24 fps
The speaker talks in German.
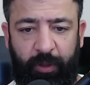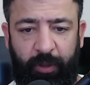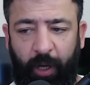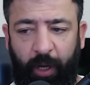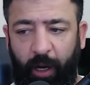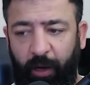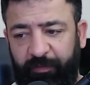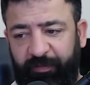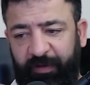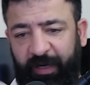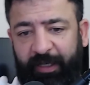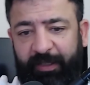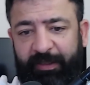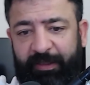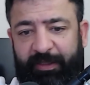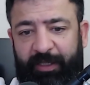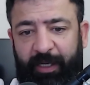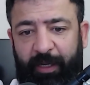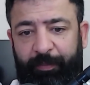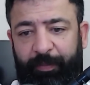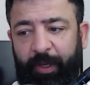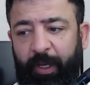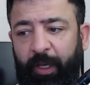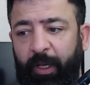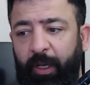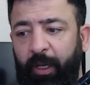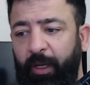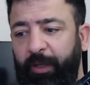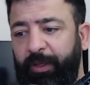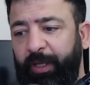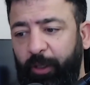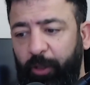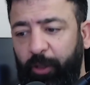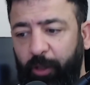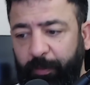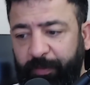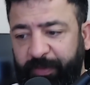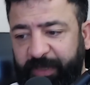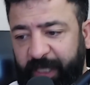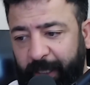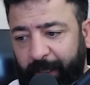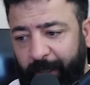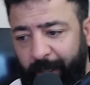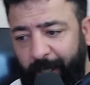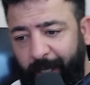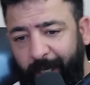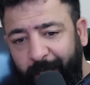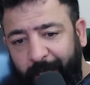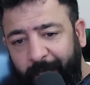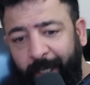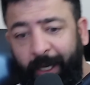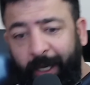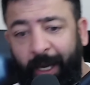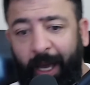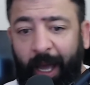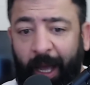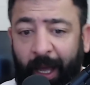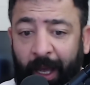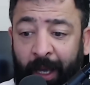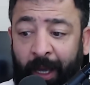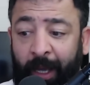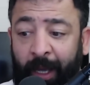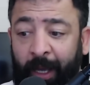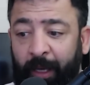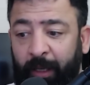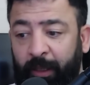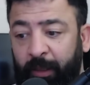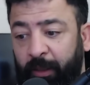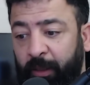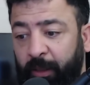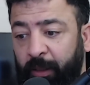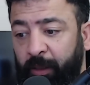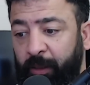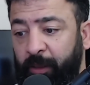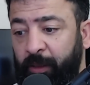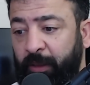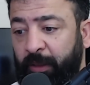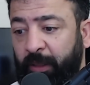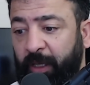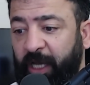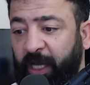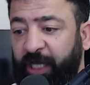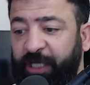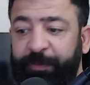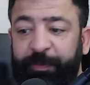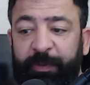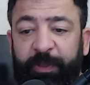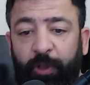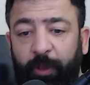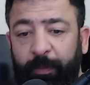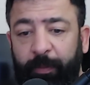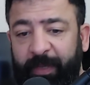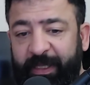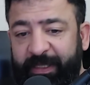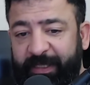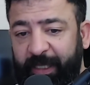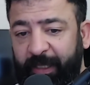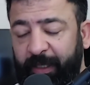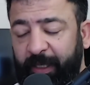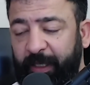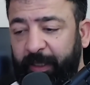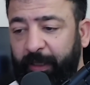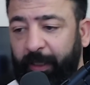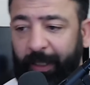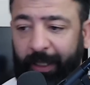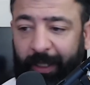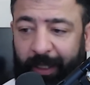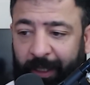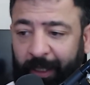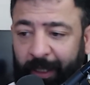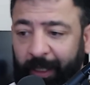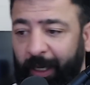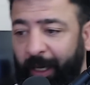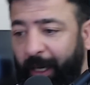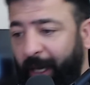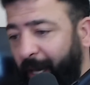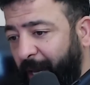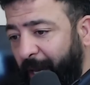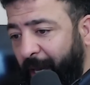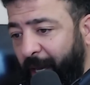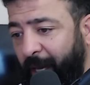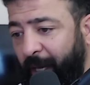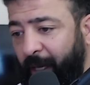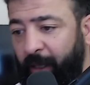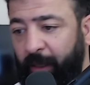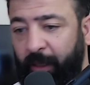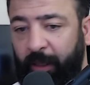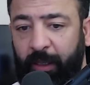Auf langsam. Und dann kommt sein E, A. Er spielt nochmal seinen Hit E, A.